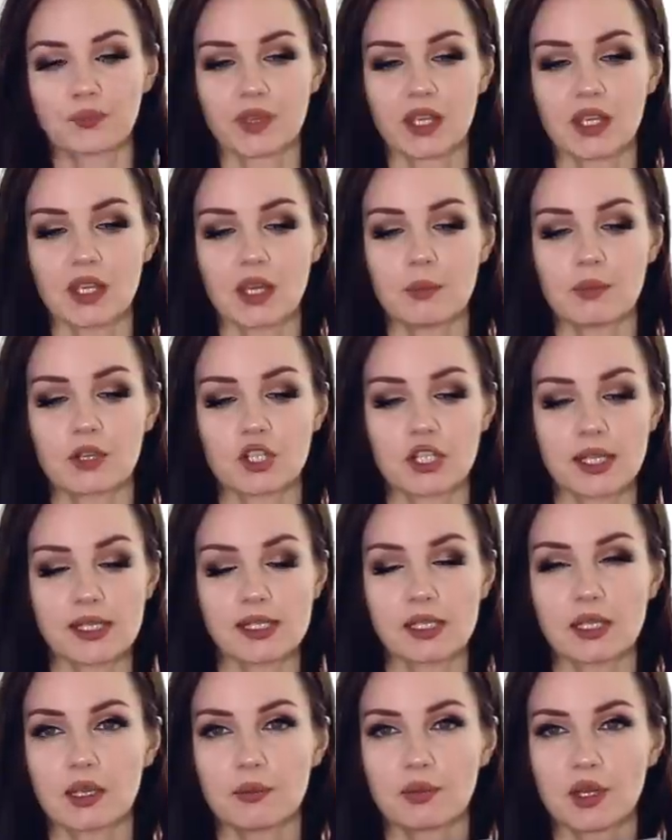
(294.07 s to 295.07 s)
И
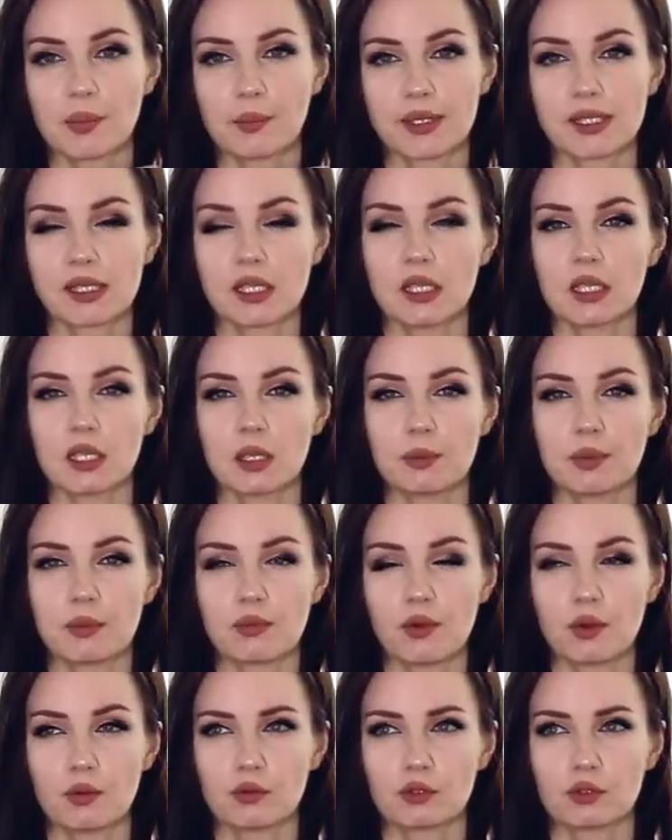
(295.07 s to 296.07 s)
обошлась она мне по скидке,
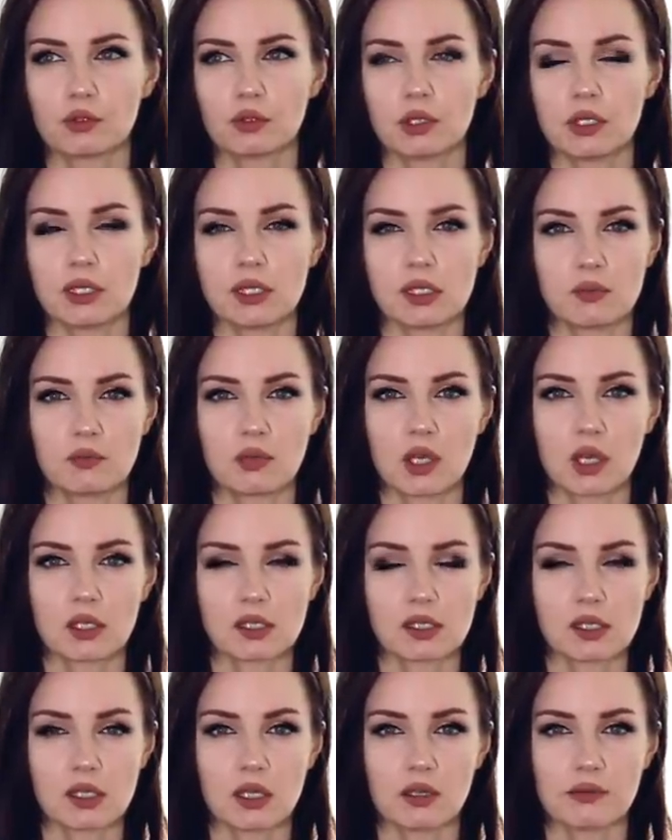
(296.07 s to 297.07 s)
по-моему, то ли
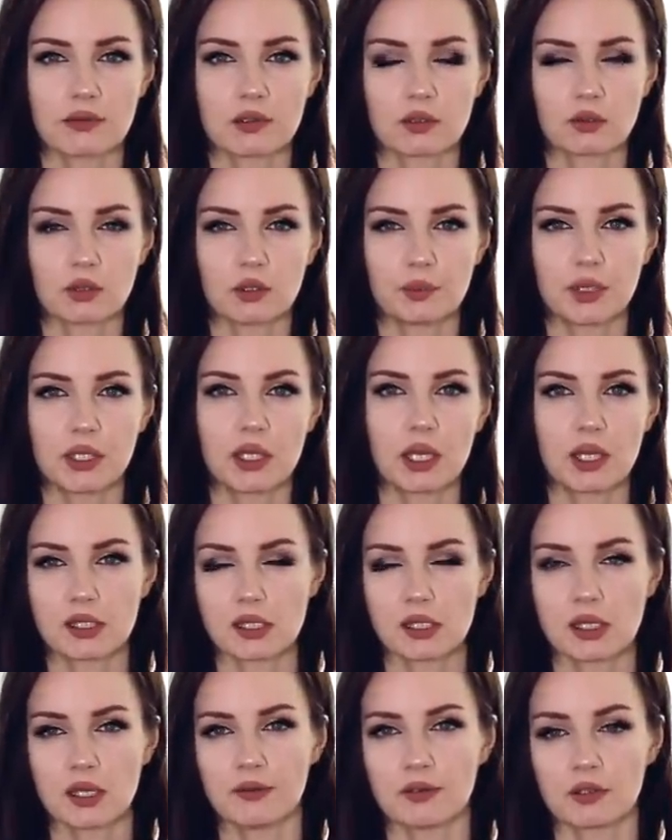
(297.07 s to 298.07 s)
17 евро, то ли
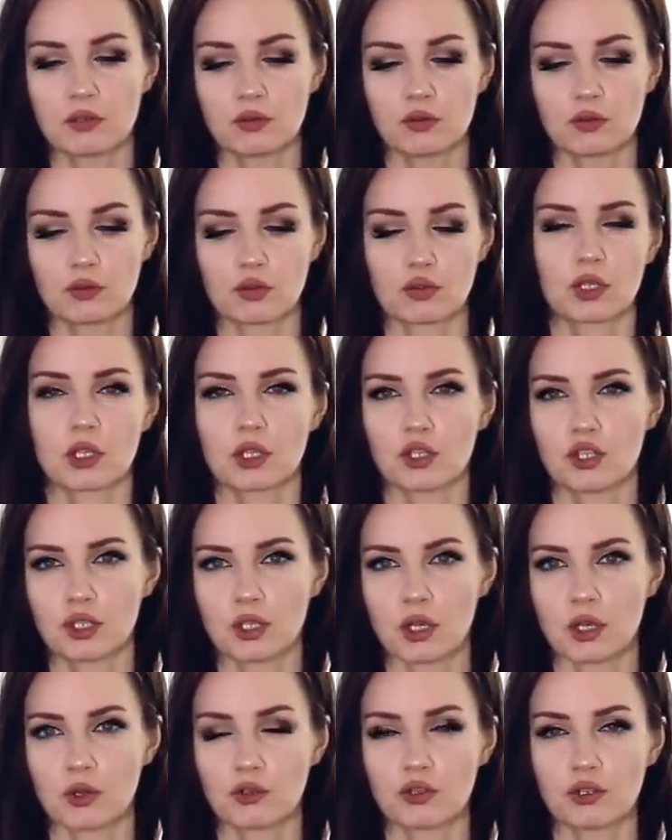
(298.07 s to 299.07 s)
15 евро. Ну, тоже, я
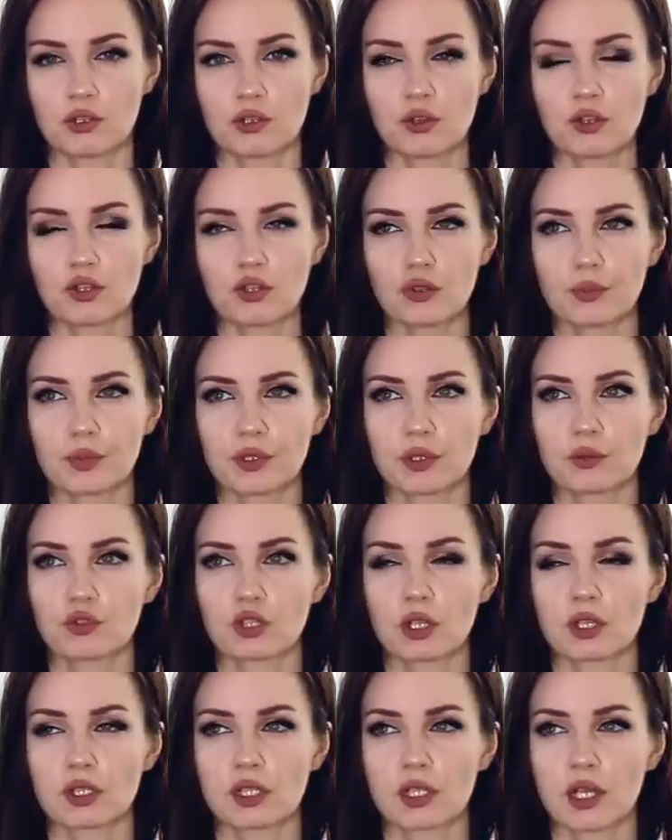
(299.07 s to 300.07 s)
считаю, очень дешево, потому
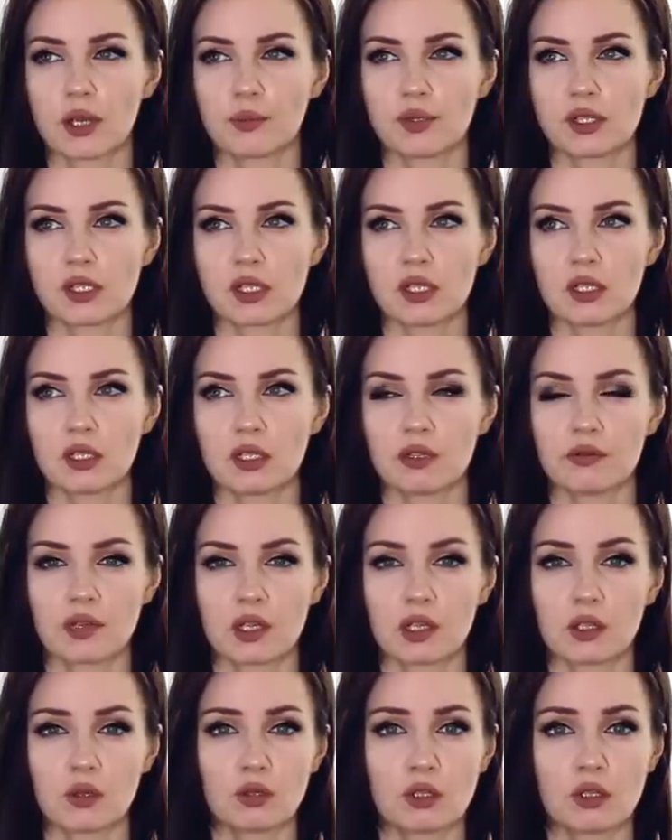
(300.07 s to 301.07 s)
что цена без скидки в
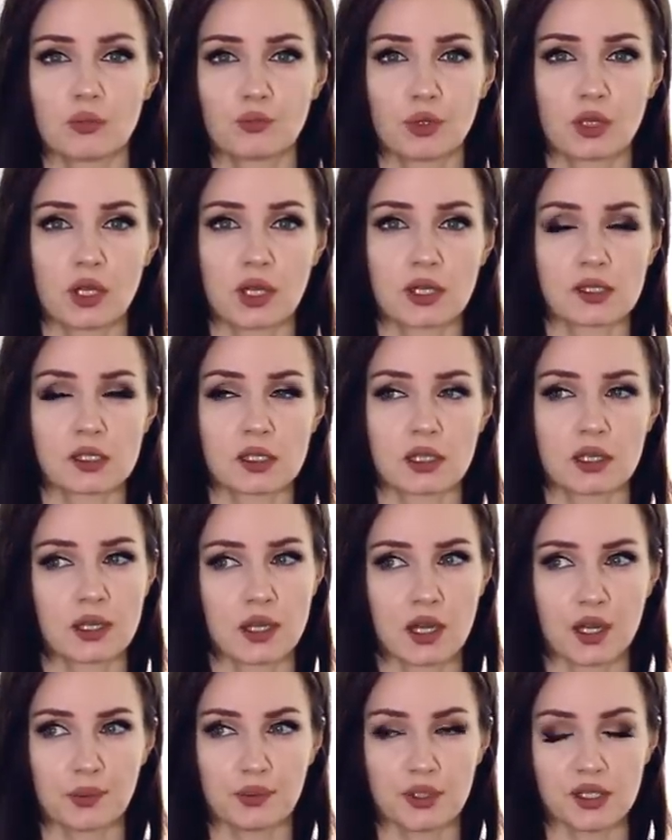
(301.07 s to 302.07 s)
районе была
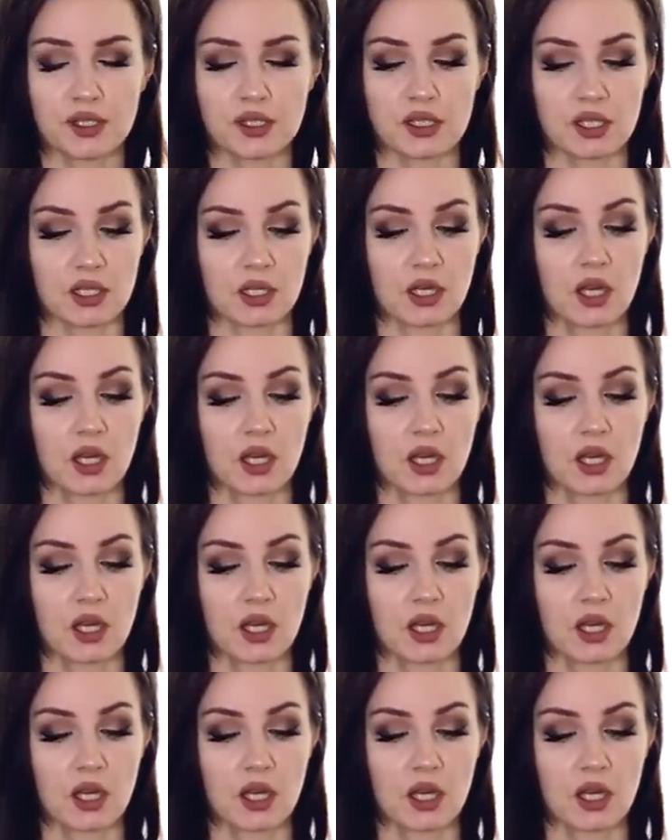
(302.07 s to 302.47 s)
45.